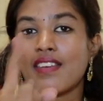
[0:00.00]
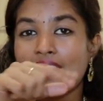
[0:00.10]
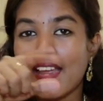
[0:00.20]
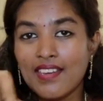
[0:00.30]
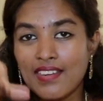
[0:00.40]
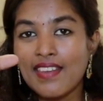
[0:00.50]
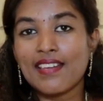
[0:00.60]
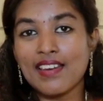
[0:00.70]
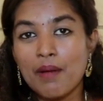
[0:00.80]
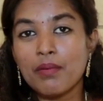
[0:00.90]
நைன்ட்டி
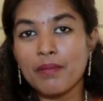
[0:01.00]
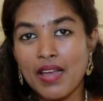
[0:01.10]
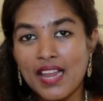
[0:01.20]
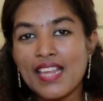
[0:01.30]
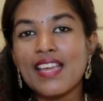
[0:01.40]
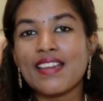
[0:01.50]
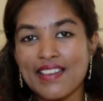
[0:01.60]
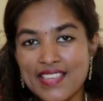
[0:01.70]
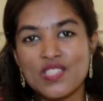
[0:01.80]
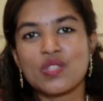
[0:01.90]
கிராமுக்கு மேலே
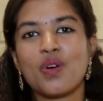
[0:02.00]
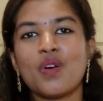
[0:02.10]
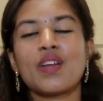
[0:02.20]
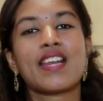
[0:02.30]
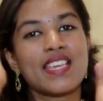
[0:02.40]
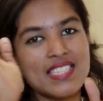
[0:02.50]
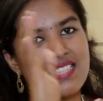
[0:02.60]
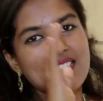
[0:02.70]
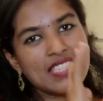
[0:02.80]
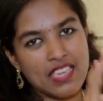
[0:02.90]
ரைஸோ
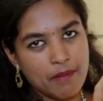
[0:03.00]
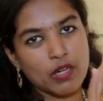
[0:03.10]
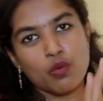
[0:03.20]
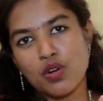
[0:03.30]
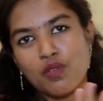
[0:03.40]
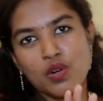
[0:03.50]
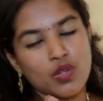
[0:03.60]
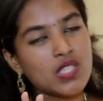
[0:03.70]
ரைஸ்லேருந்து செய்யப்பட்ட உணவுகளோ